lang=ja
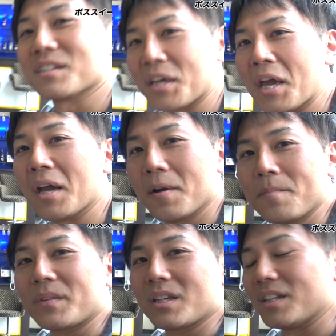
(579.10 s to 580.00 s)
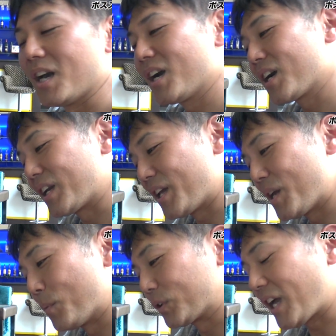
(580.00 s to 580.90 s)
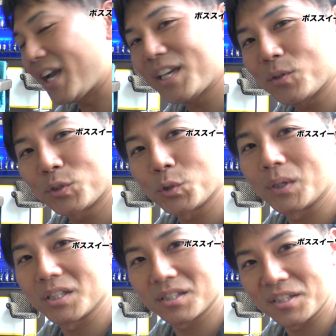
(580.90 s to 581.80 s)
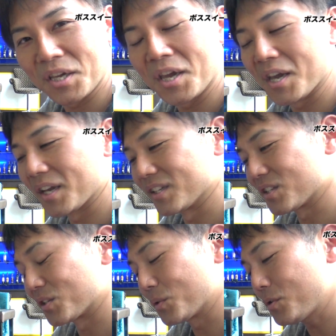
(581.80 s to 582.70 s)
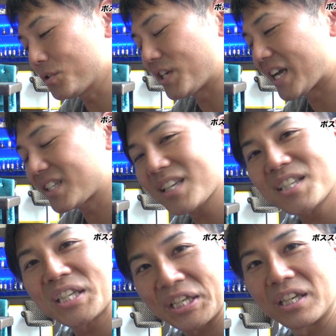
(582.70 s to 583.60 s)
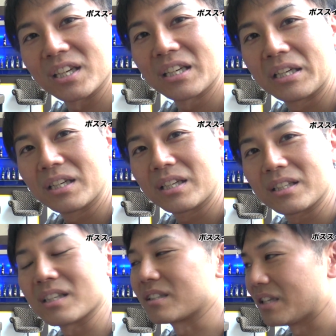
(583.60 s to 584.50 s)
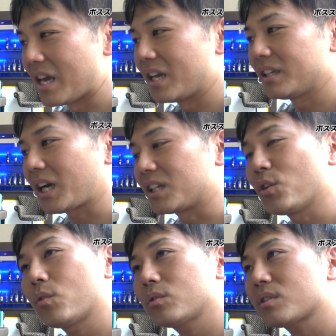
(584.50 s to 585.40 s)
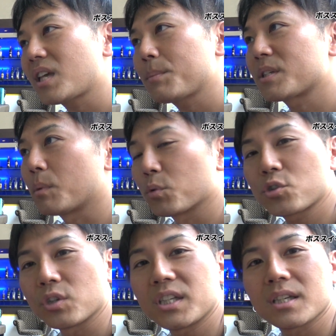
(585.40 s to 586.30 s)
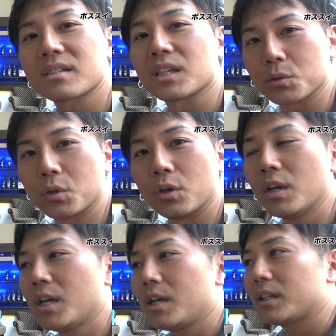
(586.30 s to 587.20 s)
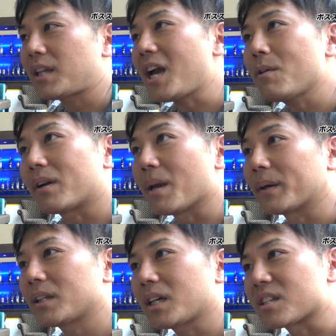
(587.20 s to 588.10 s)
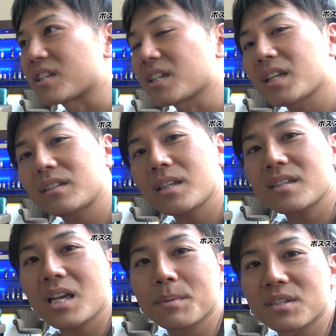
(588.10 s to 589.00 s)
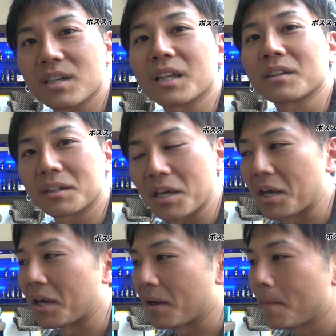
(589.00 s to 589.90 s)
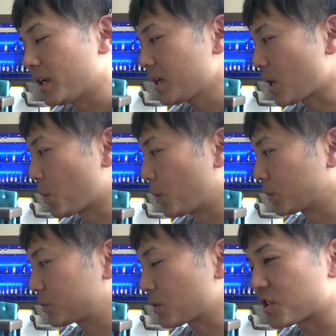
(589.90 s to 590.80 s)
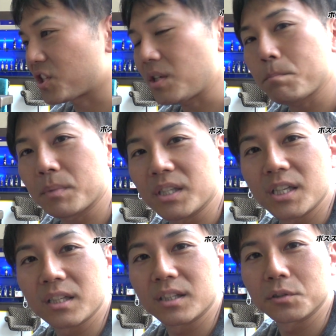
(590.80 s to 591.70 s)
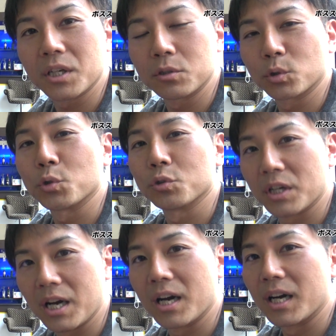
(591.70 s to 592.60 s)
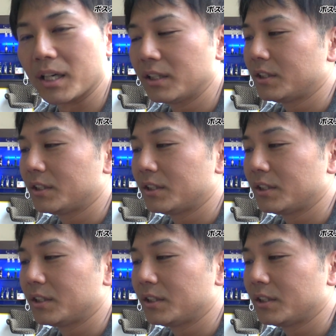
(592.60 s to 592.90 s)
すねなんかねもうタイの人はですねすごく優しいですねなんか日本のサービスももちろんいいんですけどタイはねまたなんか違ったサービスがあってなんかこうすごく親身になってくれるというか、